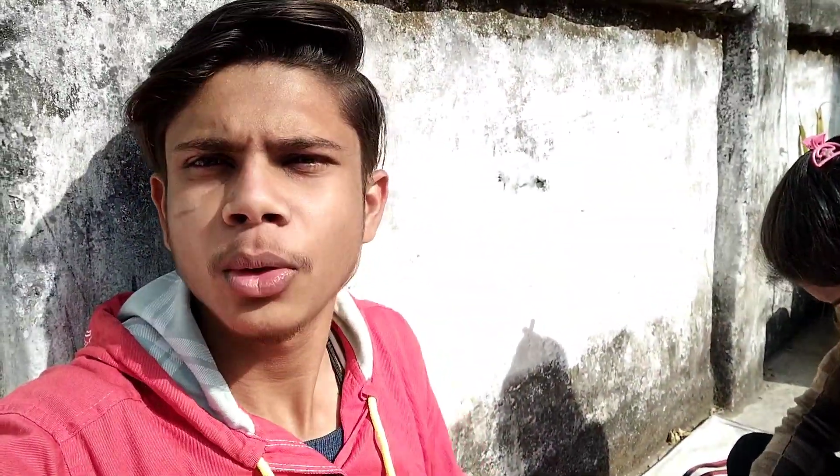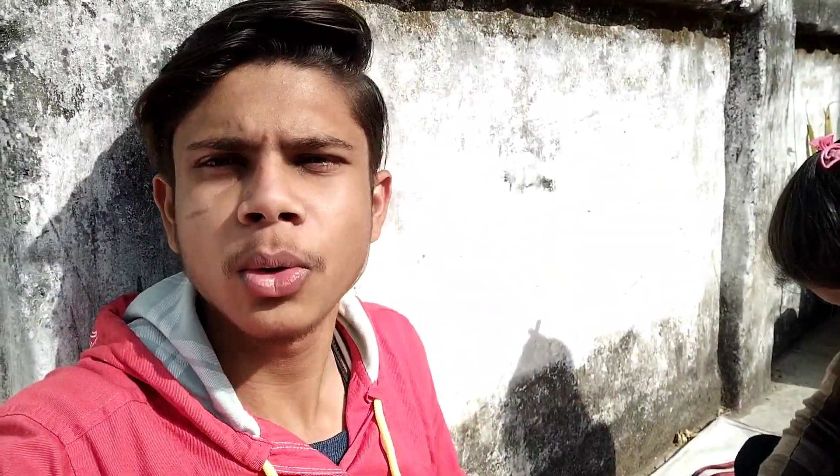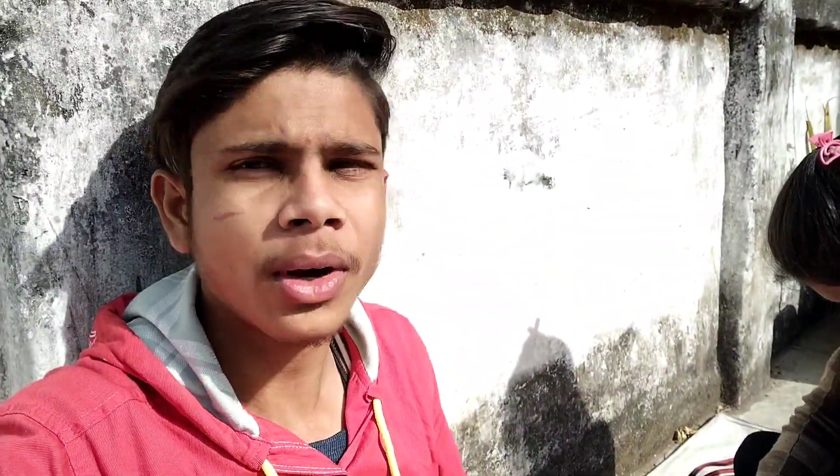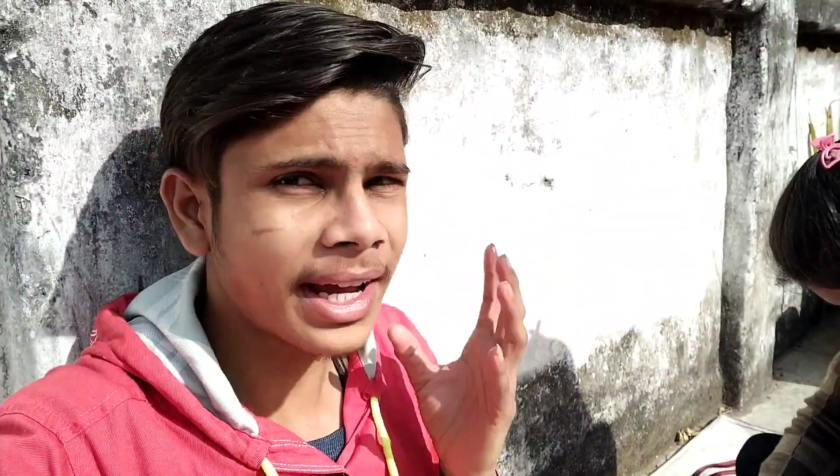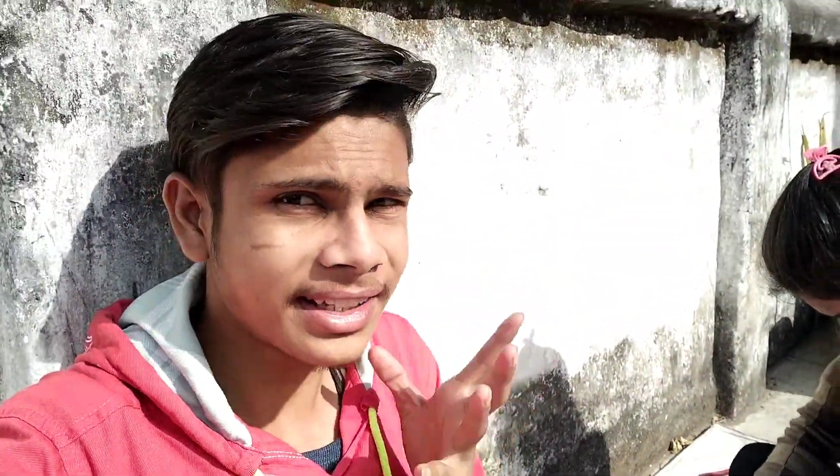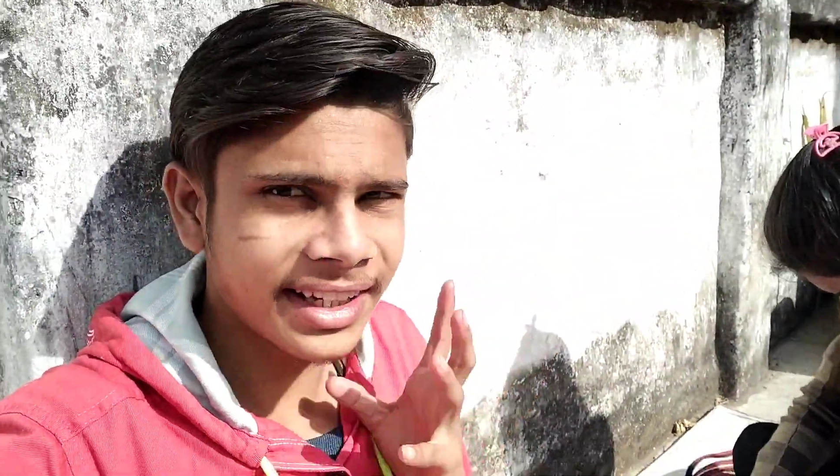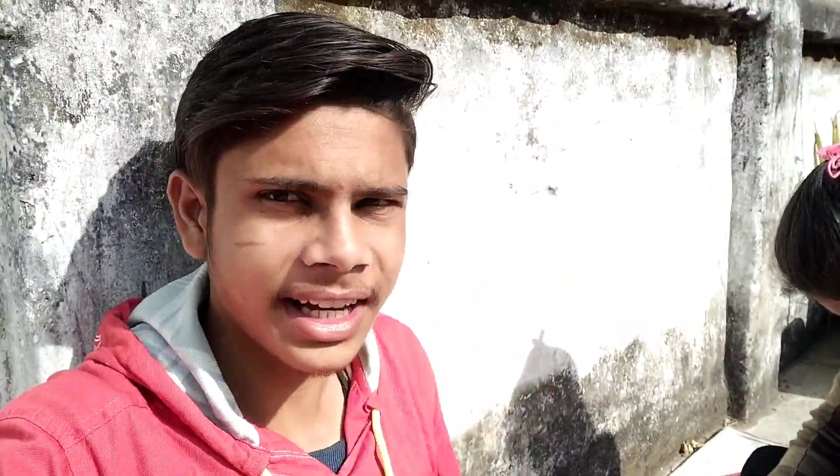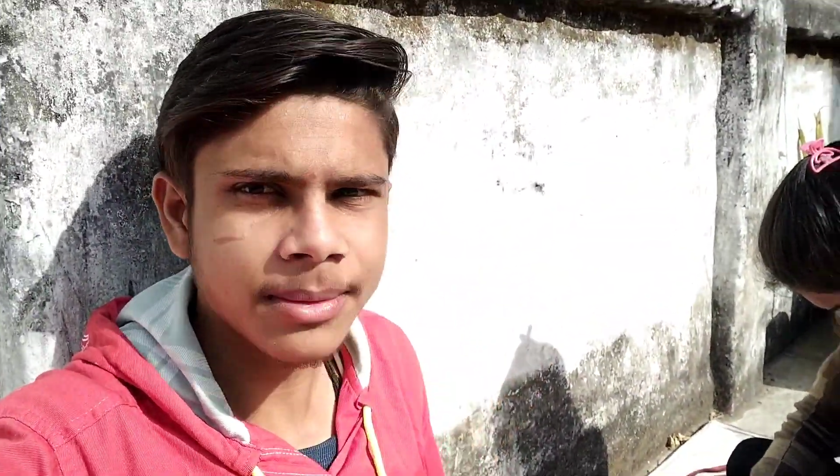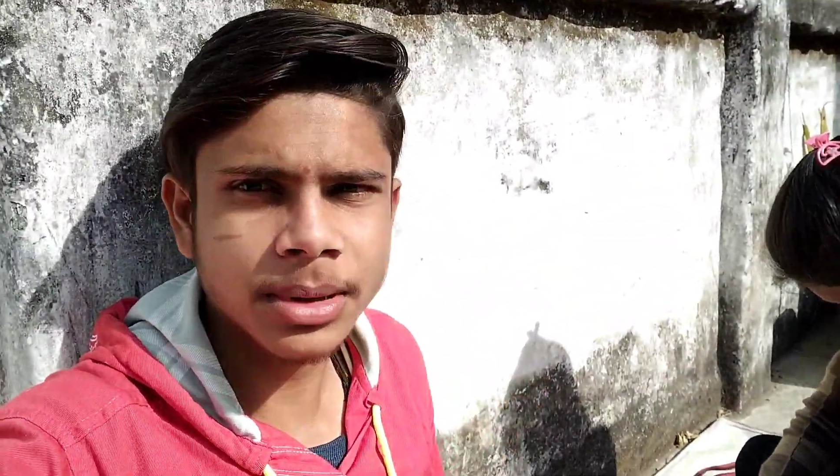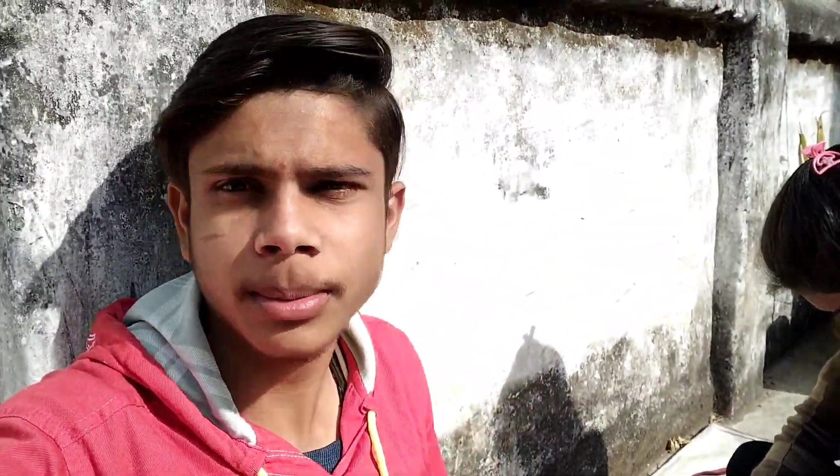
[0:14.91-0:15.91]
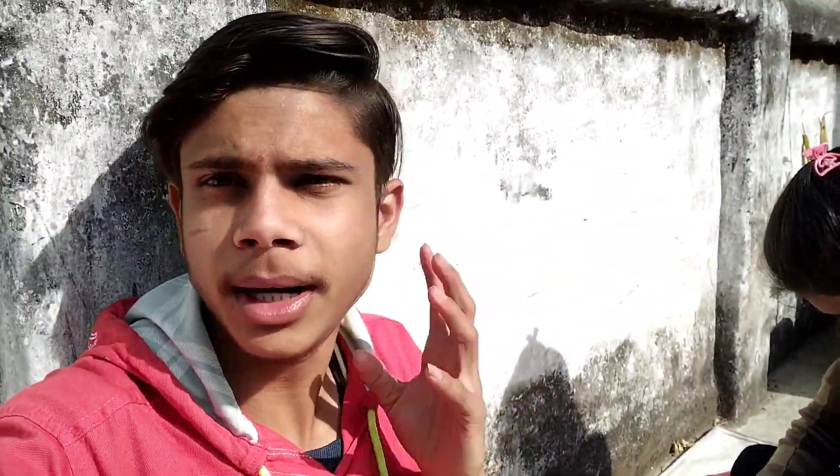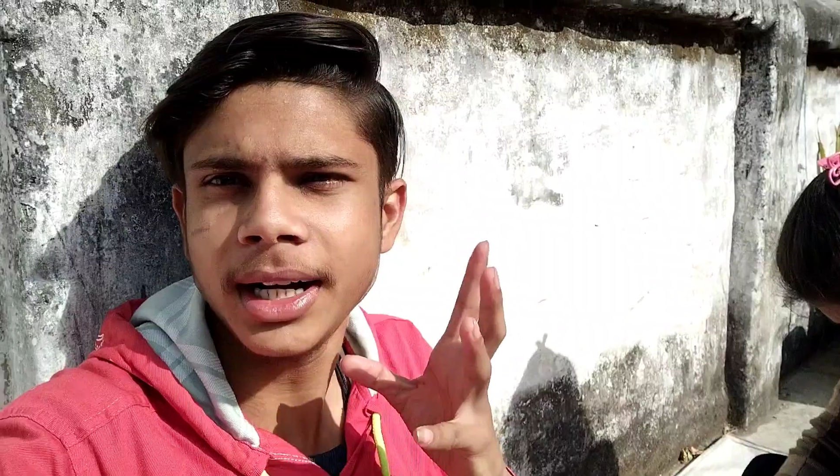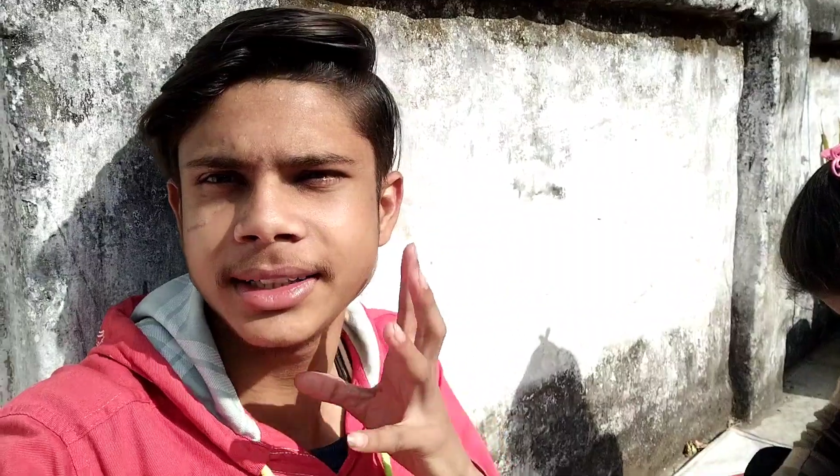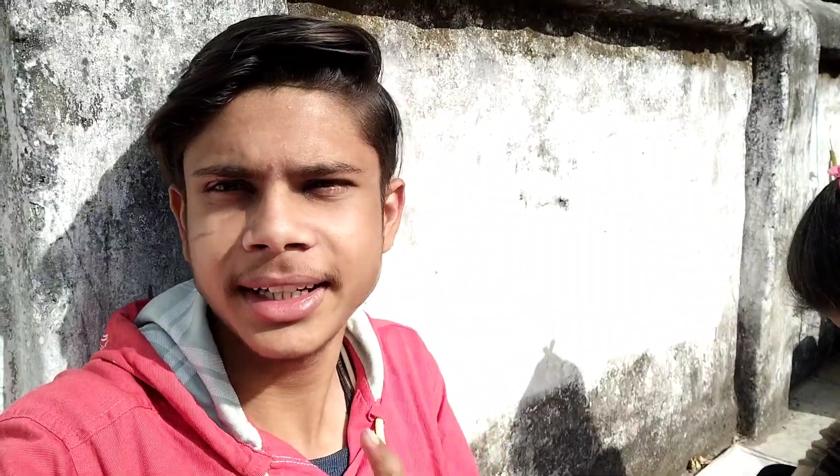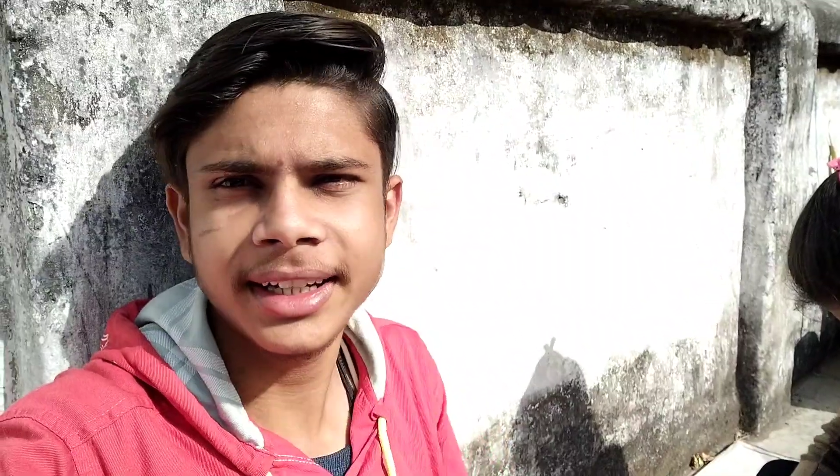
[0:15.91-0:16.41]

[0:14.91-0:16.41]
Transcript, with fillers: तो कैसे हैं आप सब आज